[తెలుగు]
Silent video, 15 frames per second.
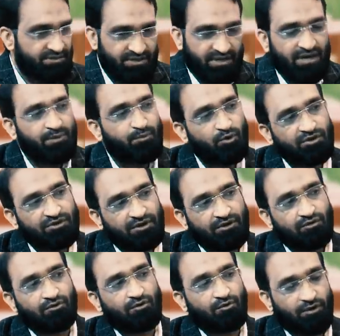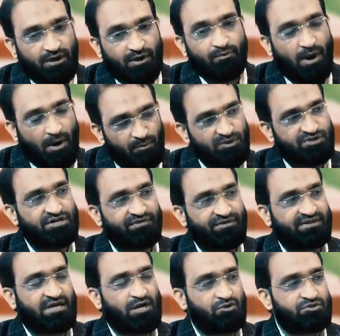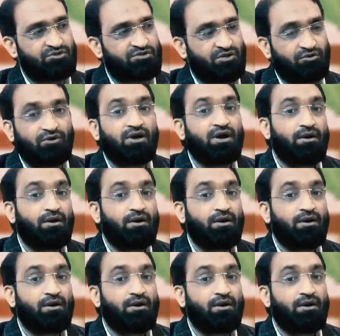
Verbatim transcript: సరే ఇప్పుడు ఇతను డబ్బు అప్పు ఇచ్చిన వ్యక్తి ఆలోచిస్తాడు